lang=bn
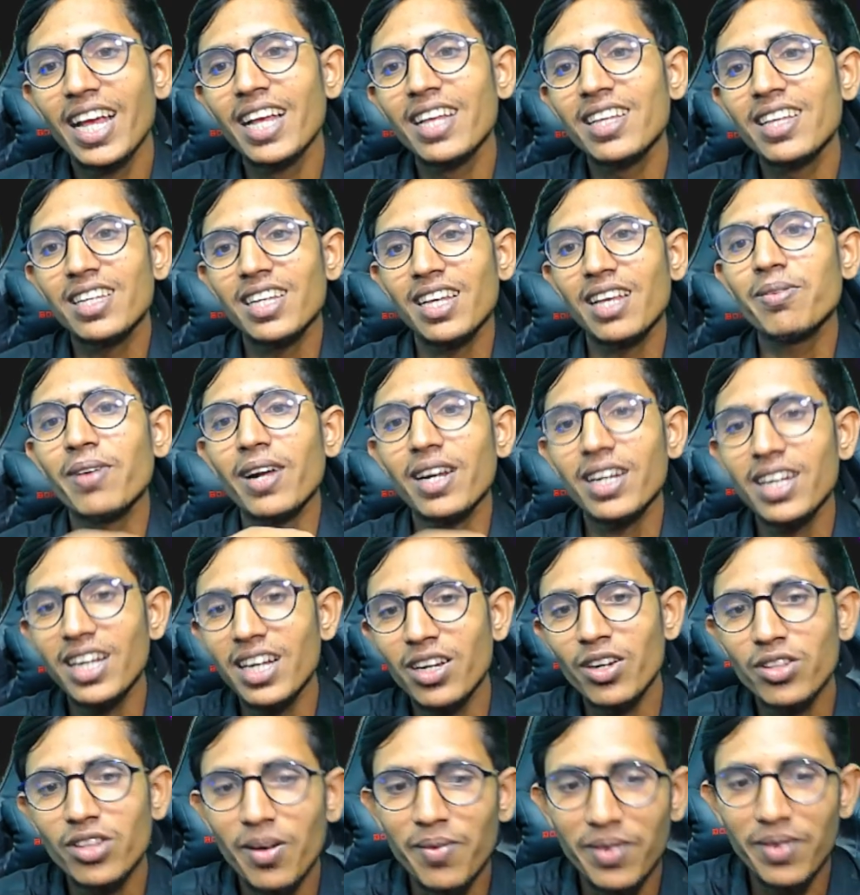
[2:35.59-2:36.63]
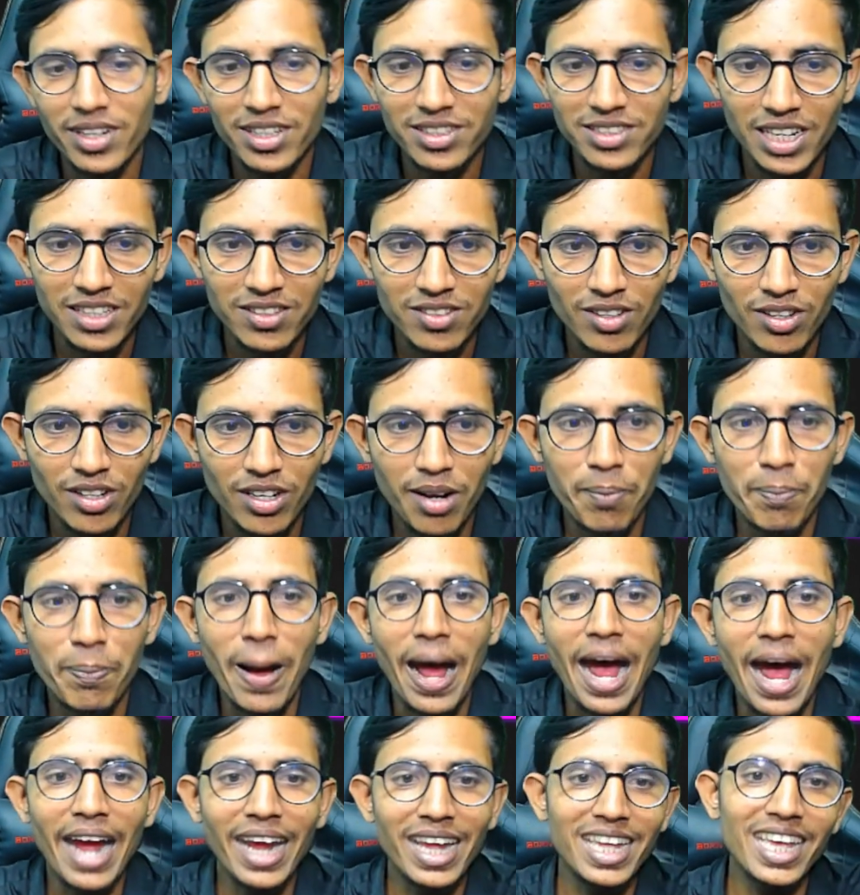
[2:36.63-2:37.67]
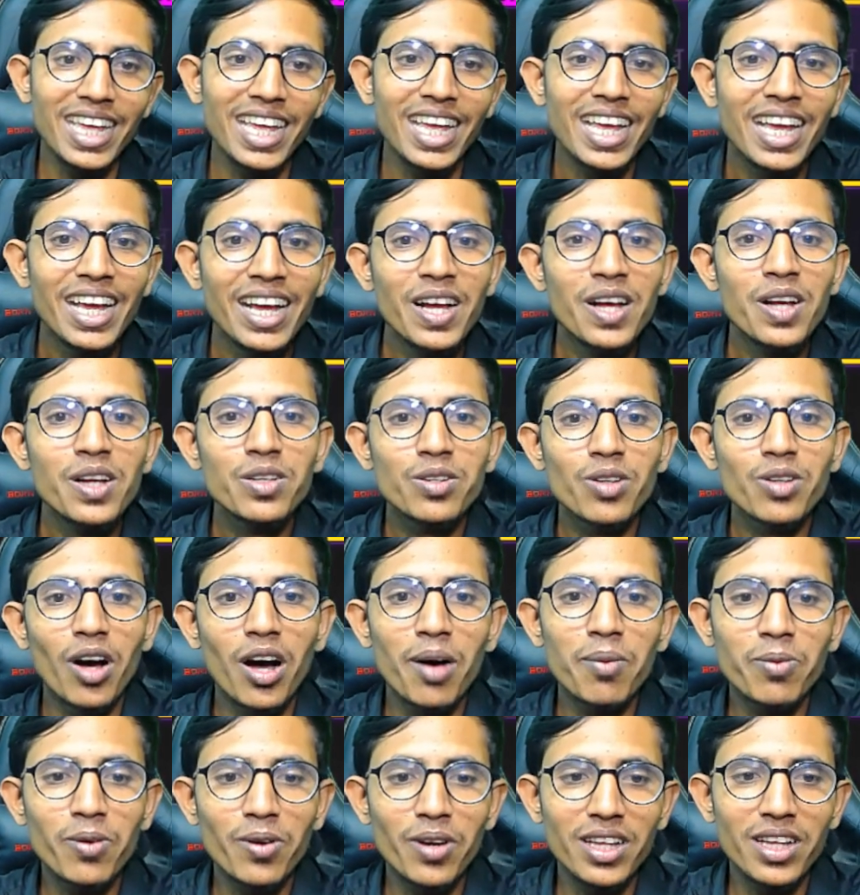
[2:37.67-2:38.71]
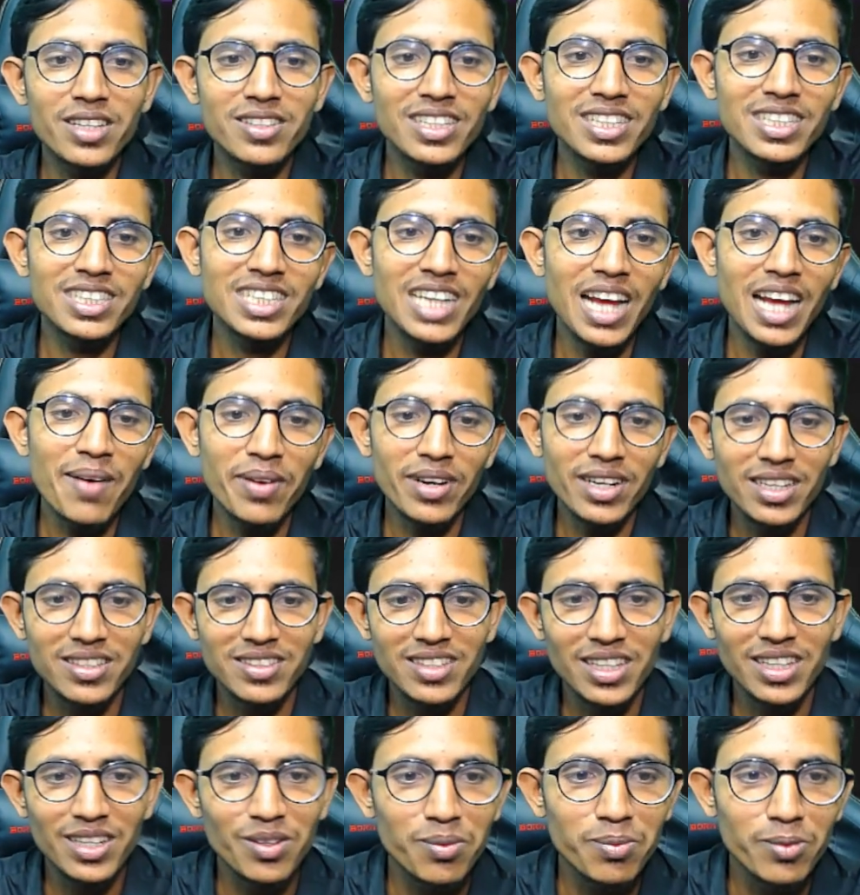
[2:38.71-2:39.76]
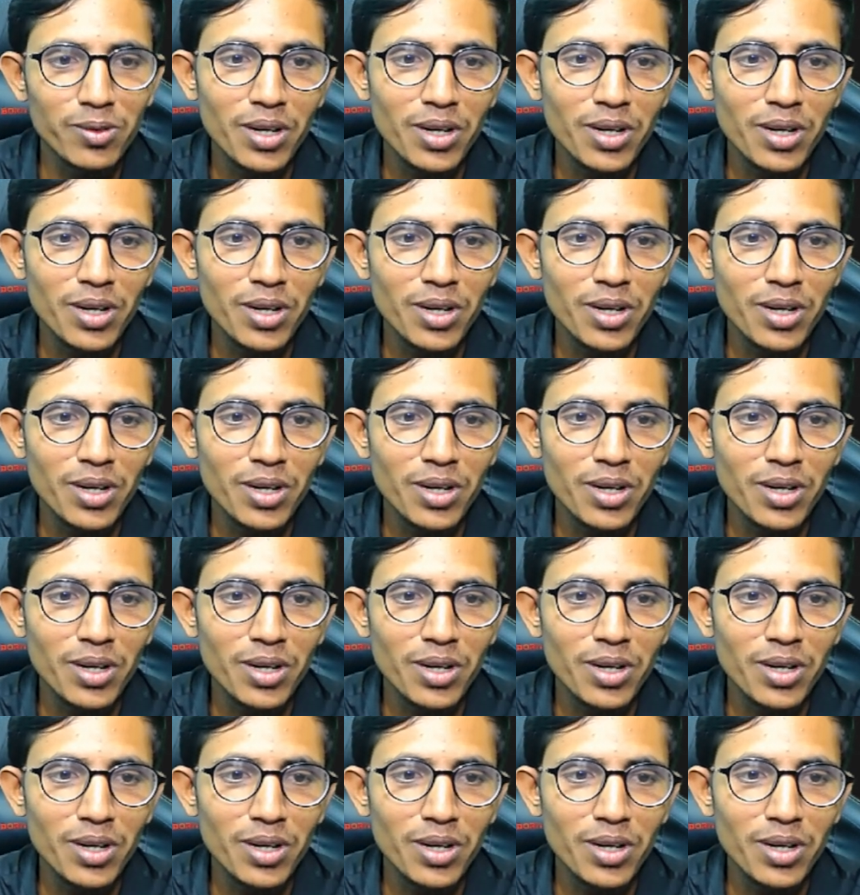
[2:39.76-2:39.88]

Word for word: এই এই বান্ডিল হয়তো আমার কাছে আসছিল না বাকি সবগুলো জিনিস আমার কাছে কিন্তু